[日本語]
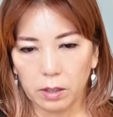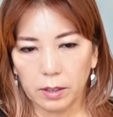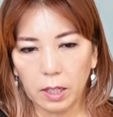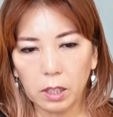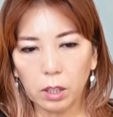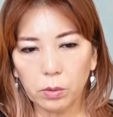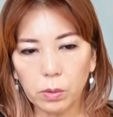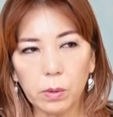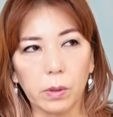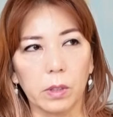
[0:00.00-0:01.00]
誰か
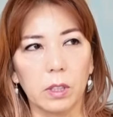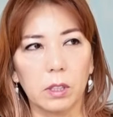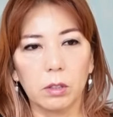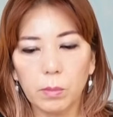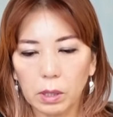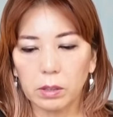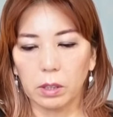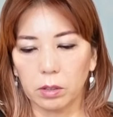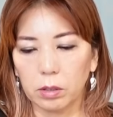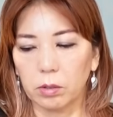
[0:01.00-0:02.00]
とうまくい
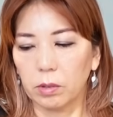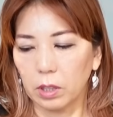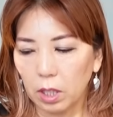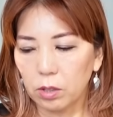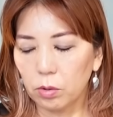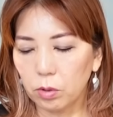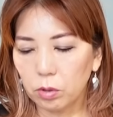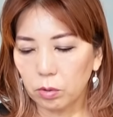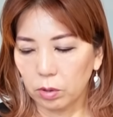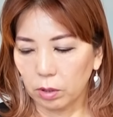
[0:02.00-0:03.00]
くとかね、そういう
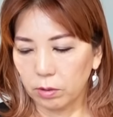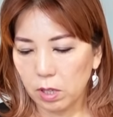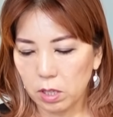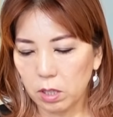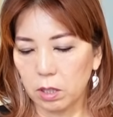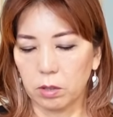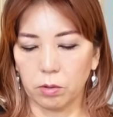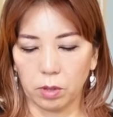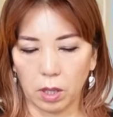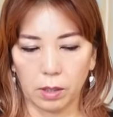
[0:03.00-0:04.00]
のって嬉しいです
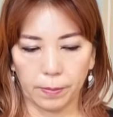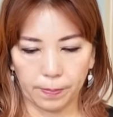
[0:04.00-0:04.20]
よね。